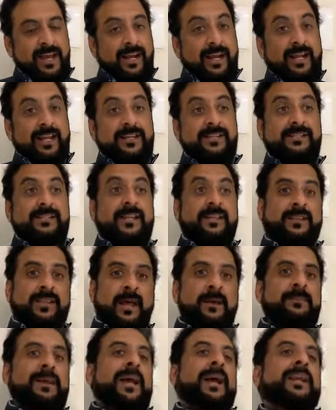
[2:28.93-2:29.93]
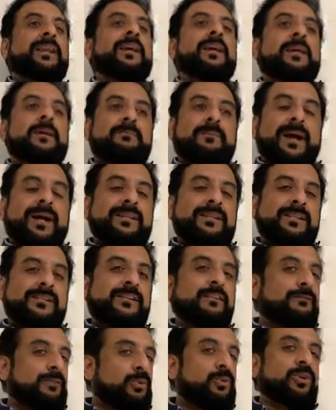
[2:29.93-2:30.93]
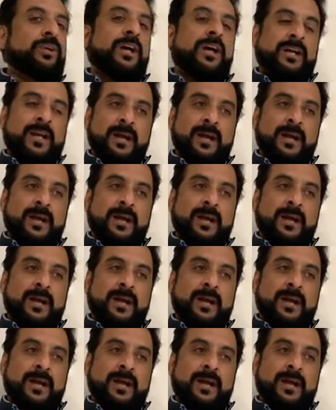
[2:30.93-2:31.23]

लेकिन सत्ता में आने के बाद सिर्फ लूट का